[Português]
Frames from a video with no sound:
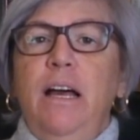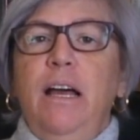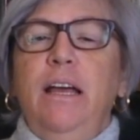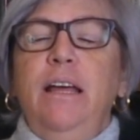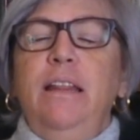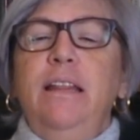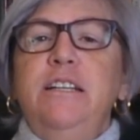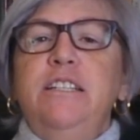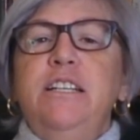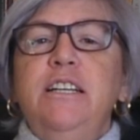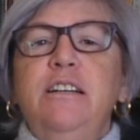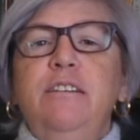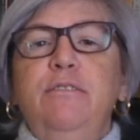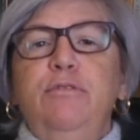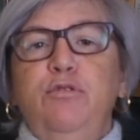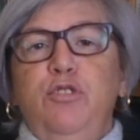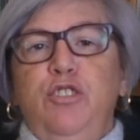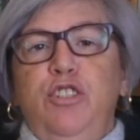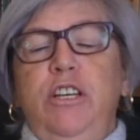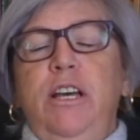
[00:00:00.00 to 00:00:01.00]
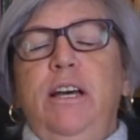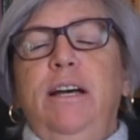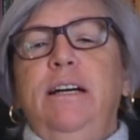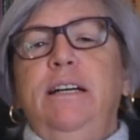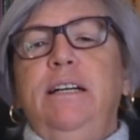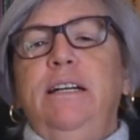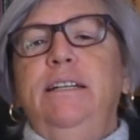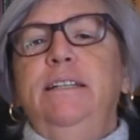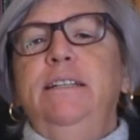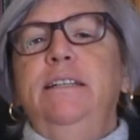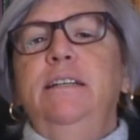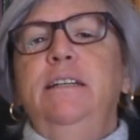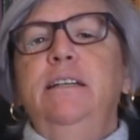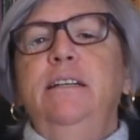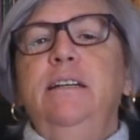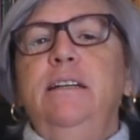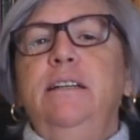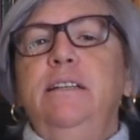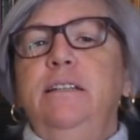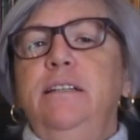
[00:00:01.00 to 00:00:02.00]
E deixem que vos diga
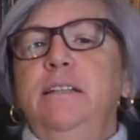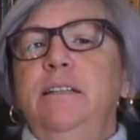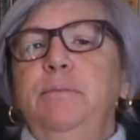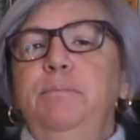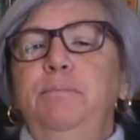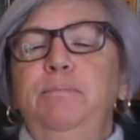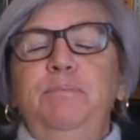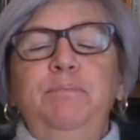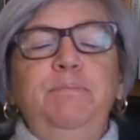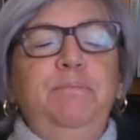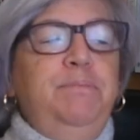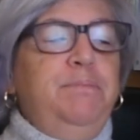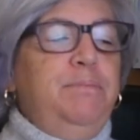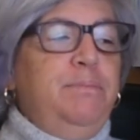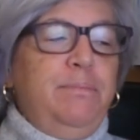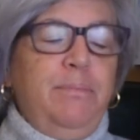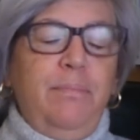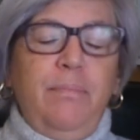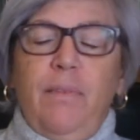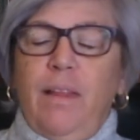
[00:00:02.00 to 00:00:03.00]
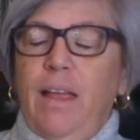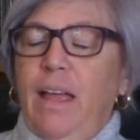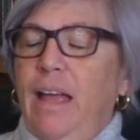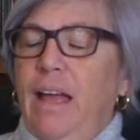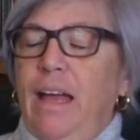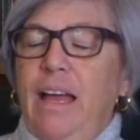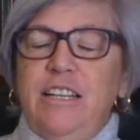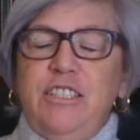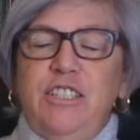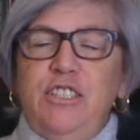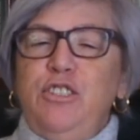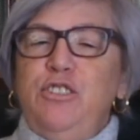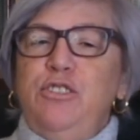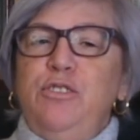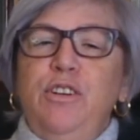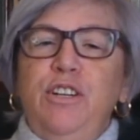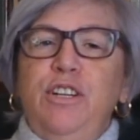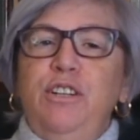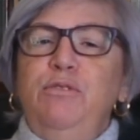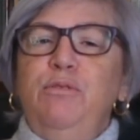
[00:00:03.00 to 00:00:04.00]
que eh, esta
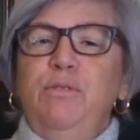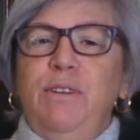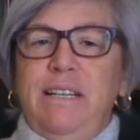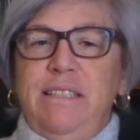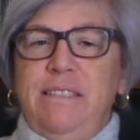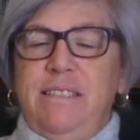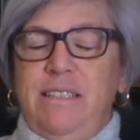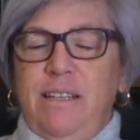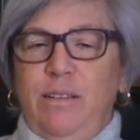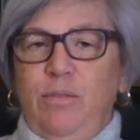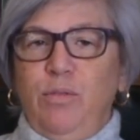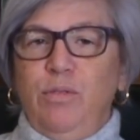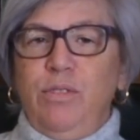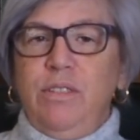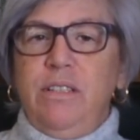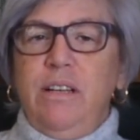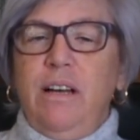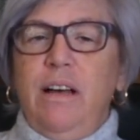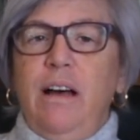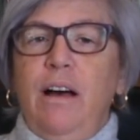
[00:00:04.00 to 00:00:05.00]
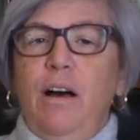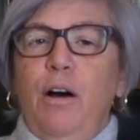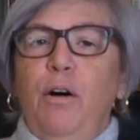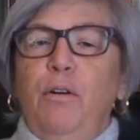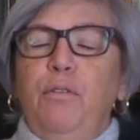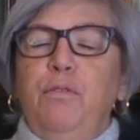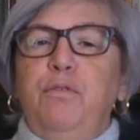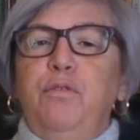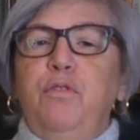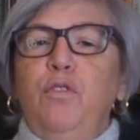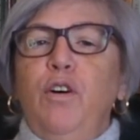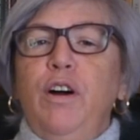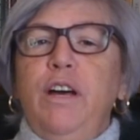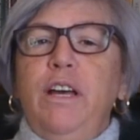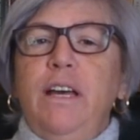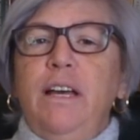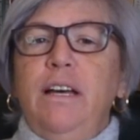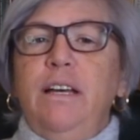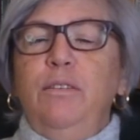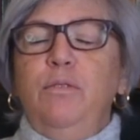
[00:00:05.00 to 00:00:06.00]
senhora nunca desilude.
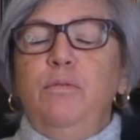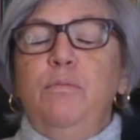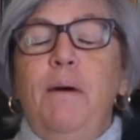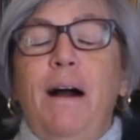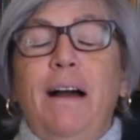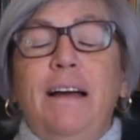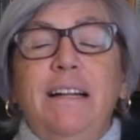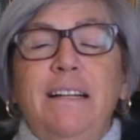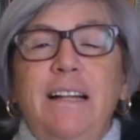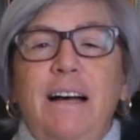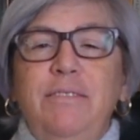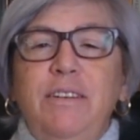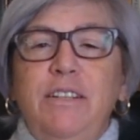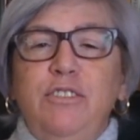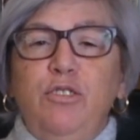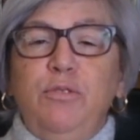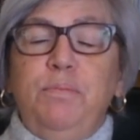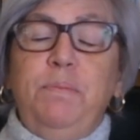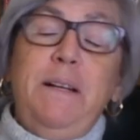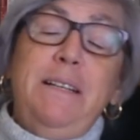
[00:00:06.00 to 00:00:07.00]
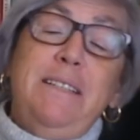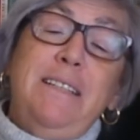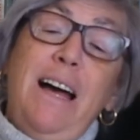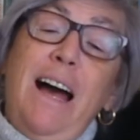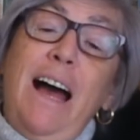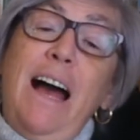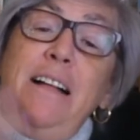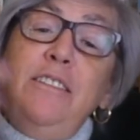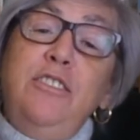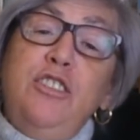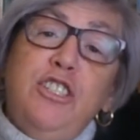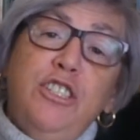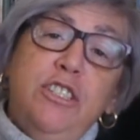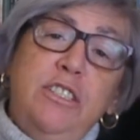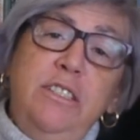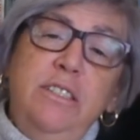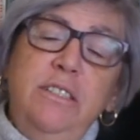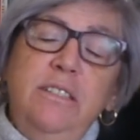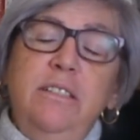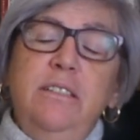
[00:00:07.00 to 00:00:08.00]
Foi eh, uma agradável surpresa antes
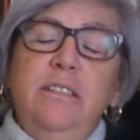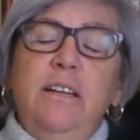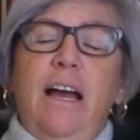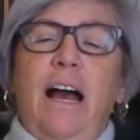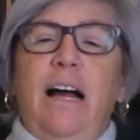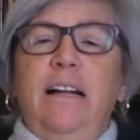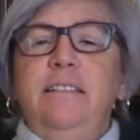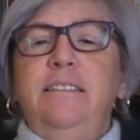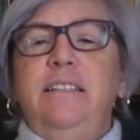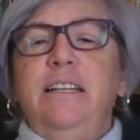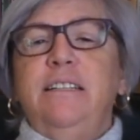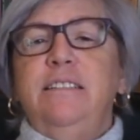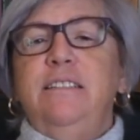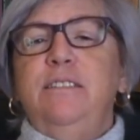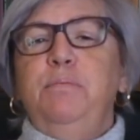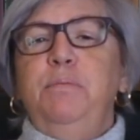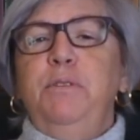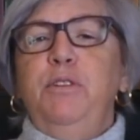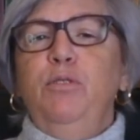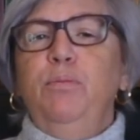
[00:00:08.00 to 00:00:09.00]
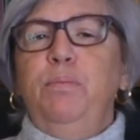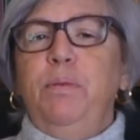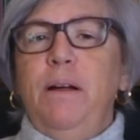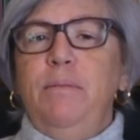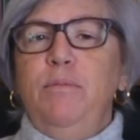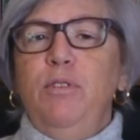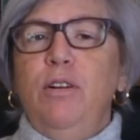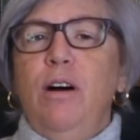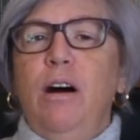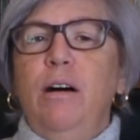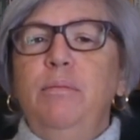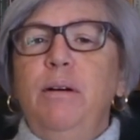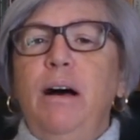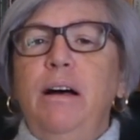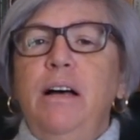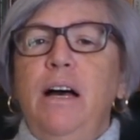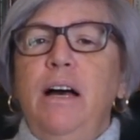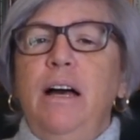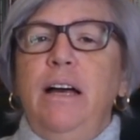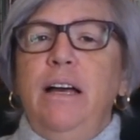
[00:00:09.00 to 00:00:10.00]
de ela ter recebido o Prémio
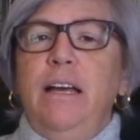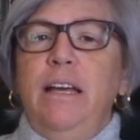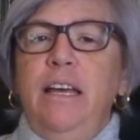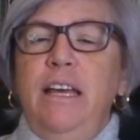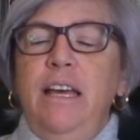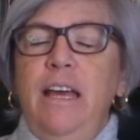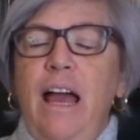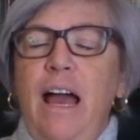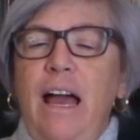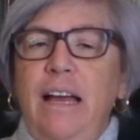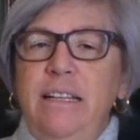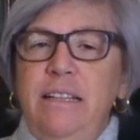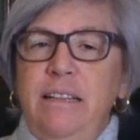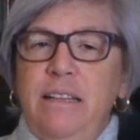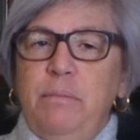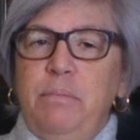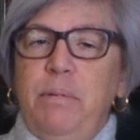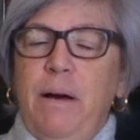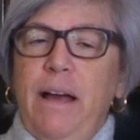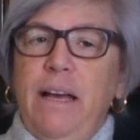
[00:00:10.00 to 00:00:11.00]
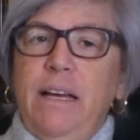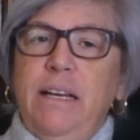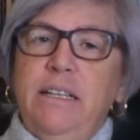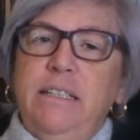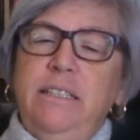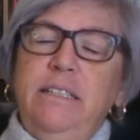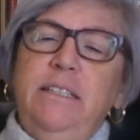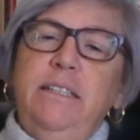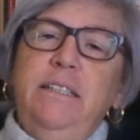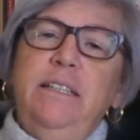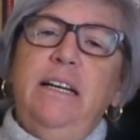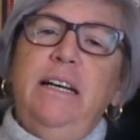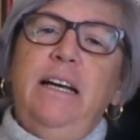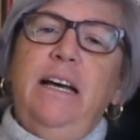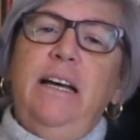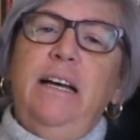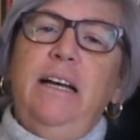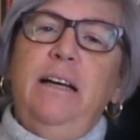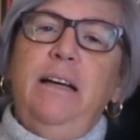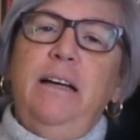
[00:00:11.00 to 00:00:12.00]
Nobel e ainda bem que
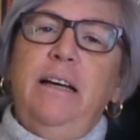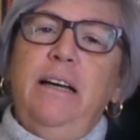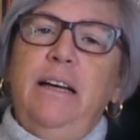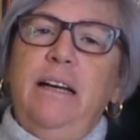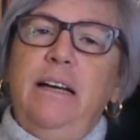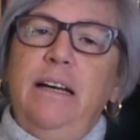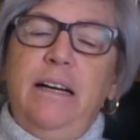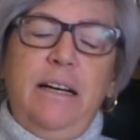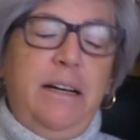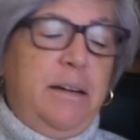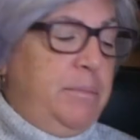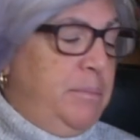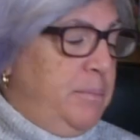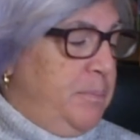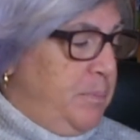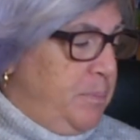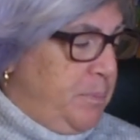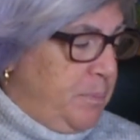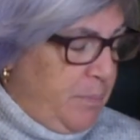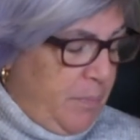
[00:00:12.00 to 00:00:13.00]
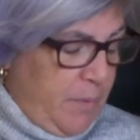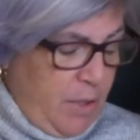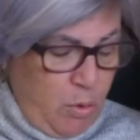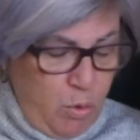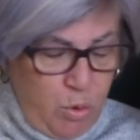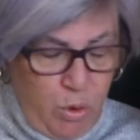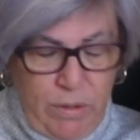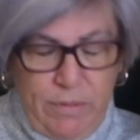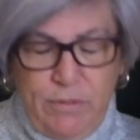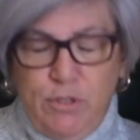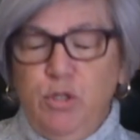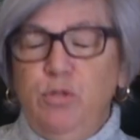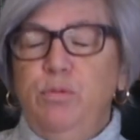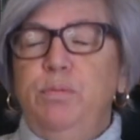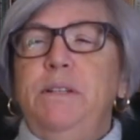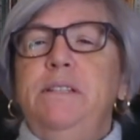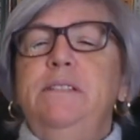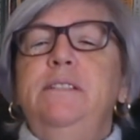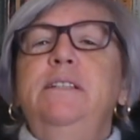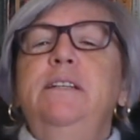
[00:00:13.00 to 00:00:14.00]
eh, um, ehm, o Livros do
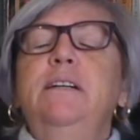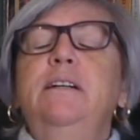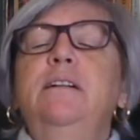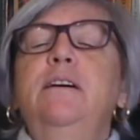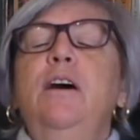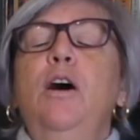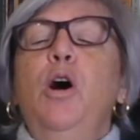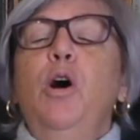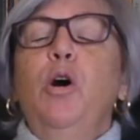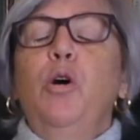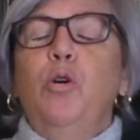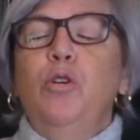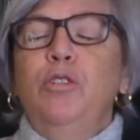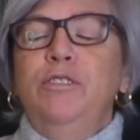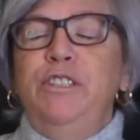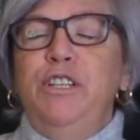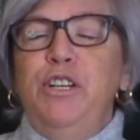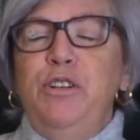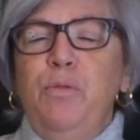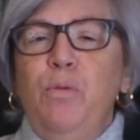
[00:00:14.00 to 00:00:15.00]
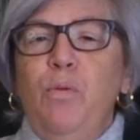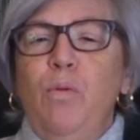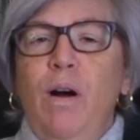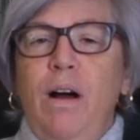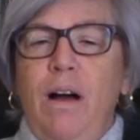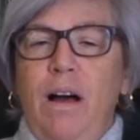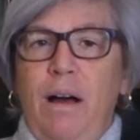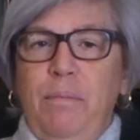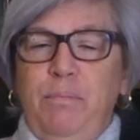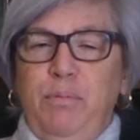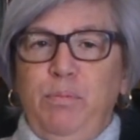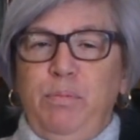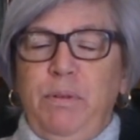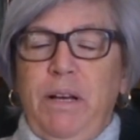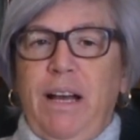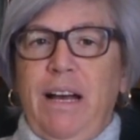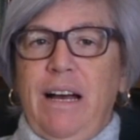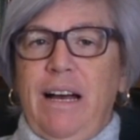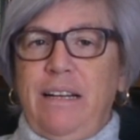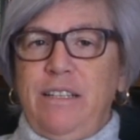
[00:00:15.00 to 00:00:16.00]
Brasil continua a
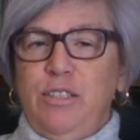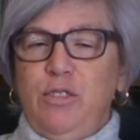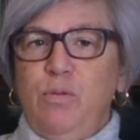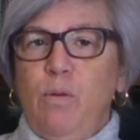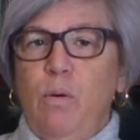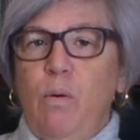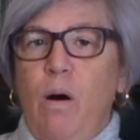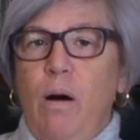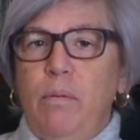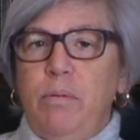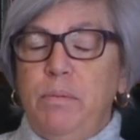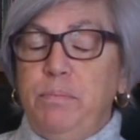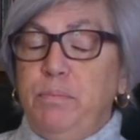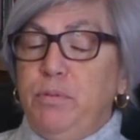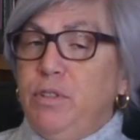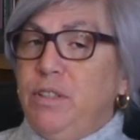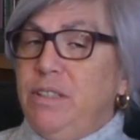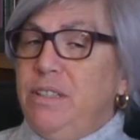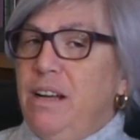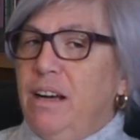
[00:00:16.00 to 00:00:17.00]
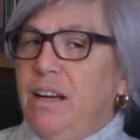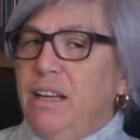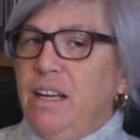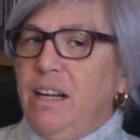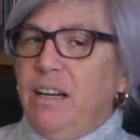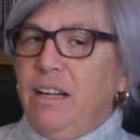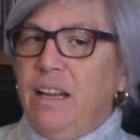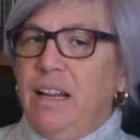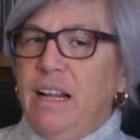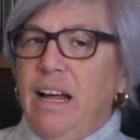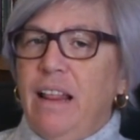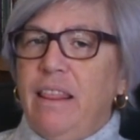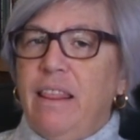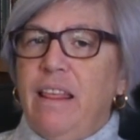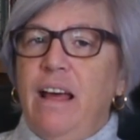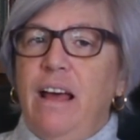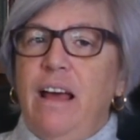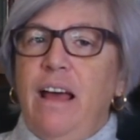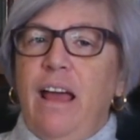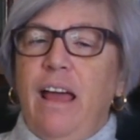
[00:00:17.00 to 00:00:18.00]
publicar a sua obra, porque na realidade
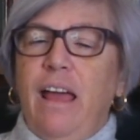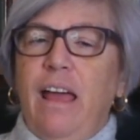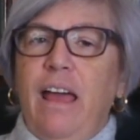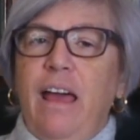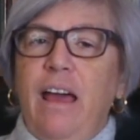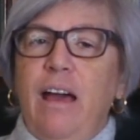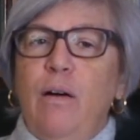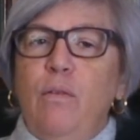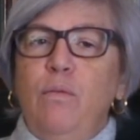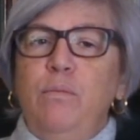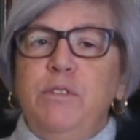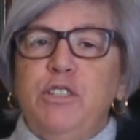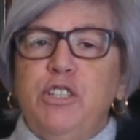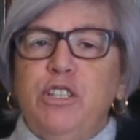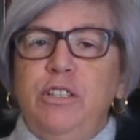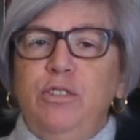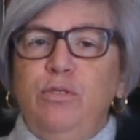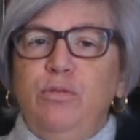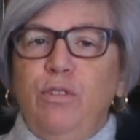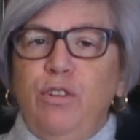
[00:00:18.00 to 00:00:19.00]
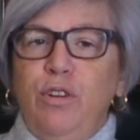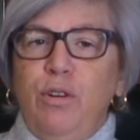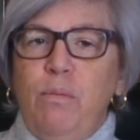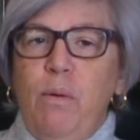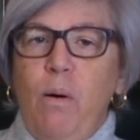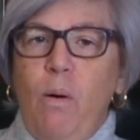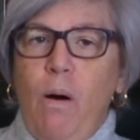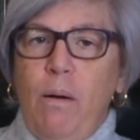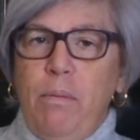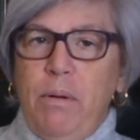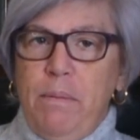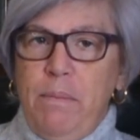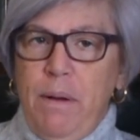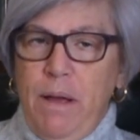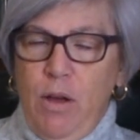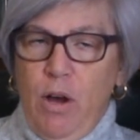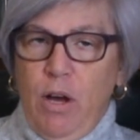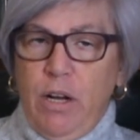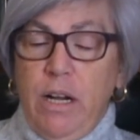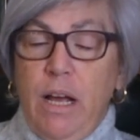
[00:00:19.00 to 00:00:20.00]
é uma escritora e uma obra
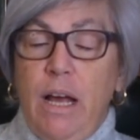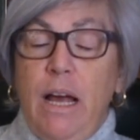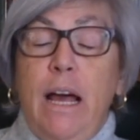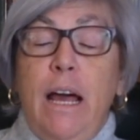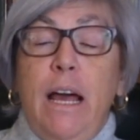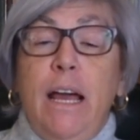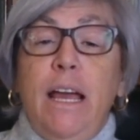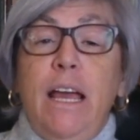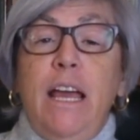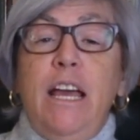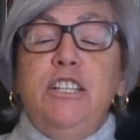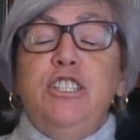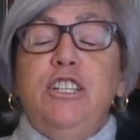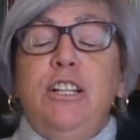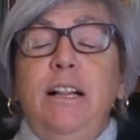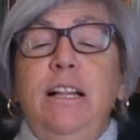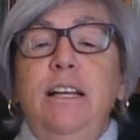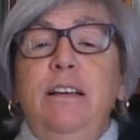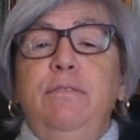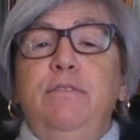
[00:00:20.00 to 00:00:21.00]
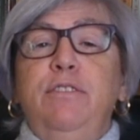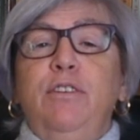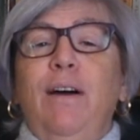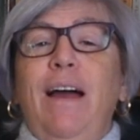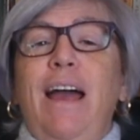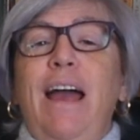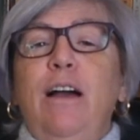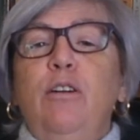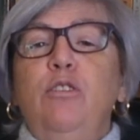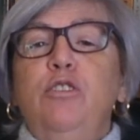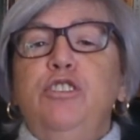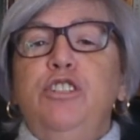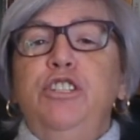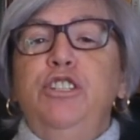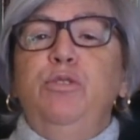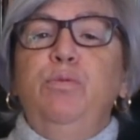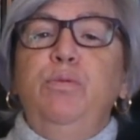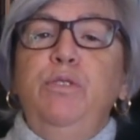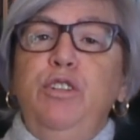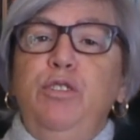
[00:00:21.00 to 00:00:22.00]
maior. Este livro é
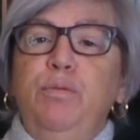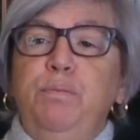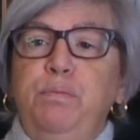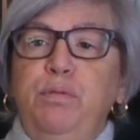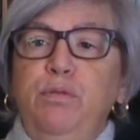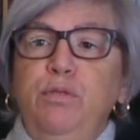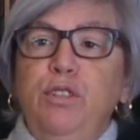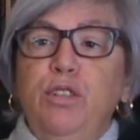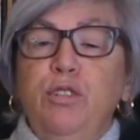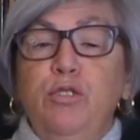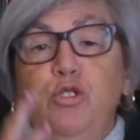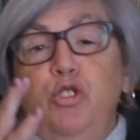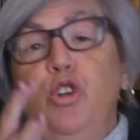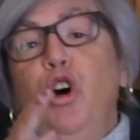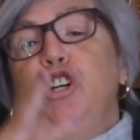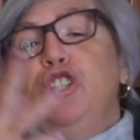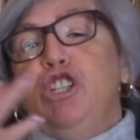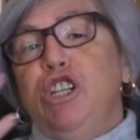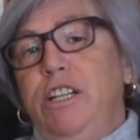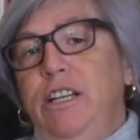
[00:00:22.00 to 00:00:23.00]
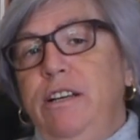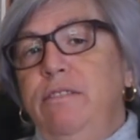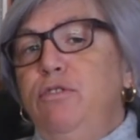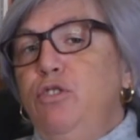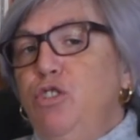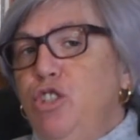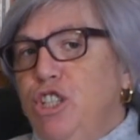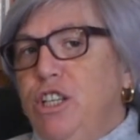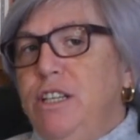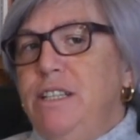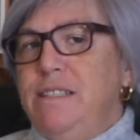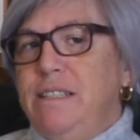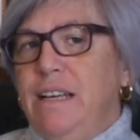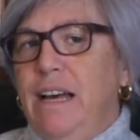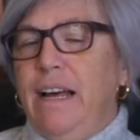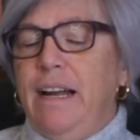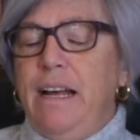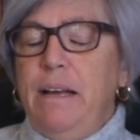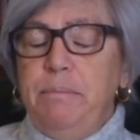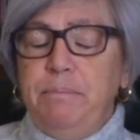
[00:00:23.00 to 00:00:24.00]
constituído por dois livros, se
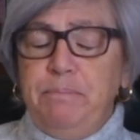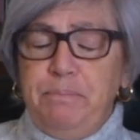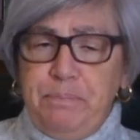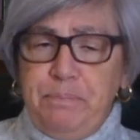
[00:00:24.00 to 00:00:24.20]
quiserem.